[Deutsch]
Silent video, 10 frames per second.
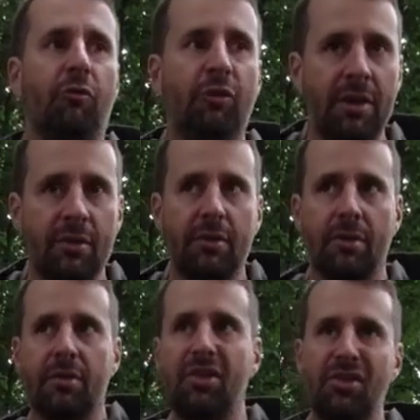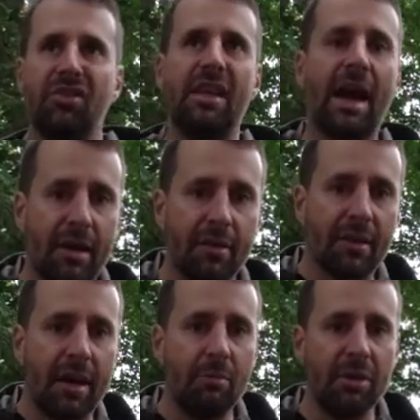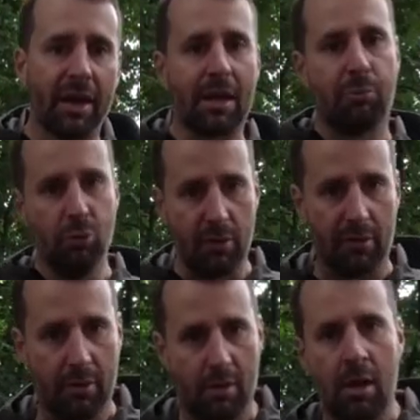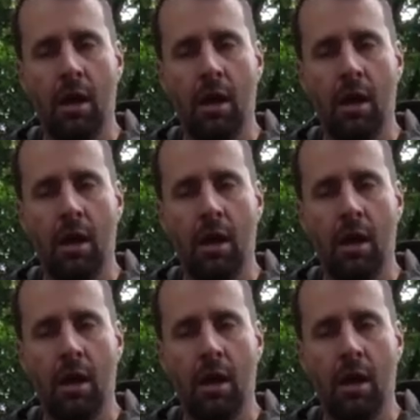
winddichte Jacke sein mit einer Kapuze.